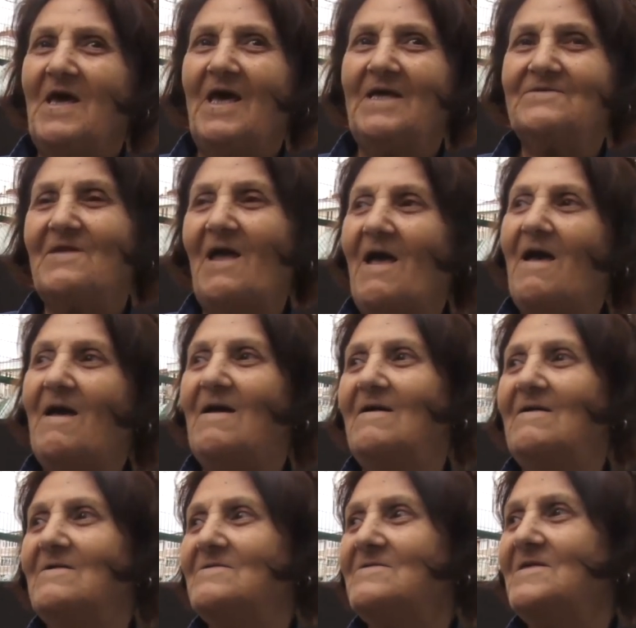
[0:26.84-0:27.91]
Hani
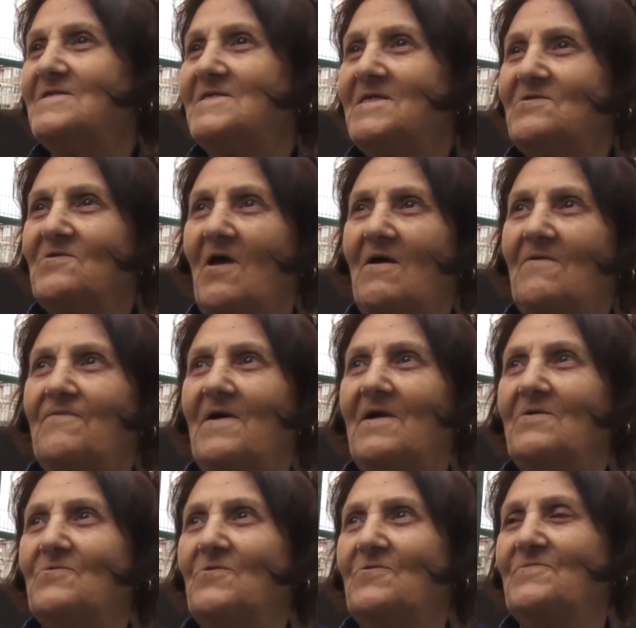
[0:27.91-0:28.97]
daha nezih, daha
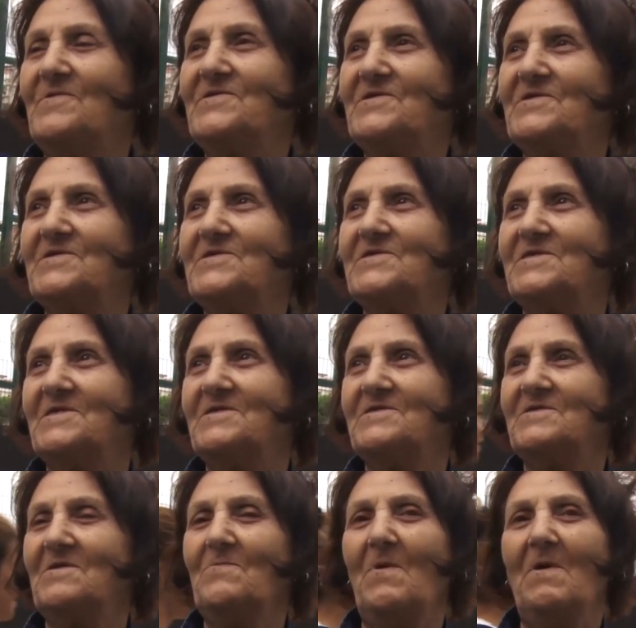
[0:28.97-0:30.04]
farklı olmasını
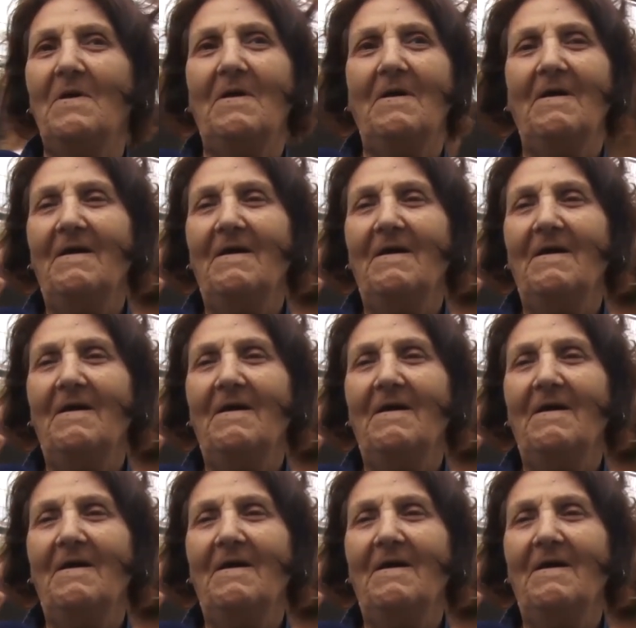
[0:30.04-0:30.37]
istiyoruz ama.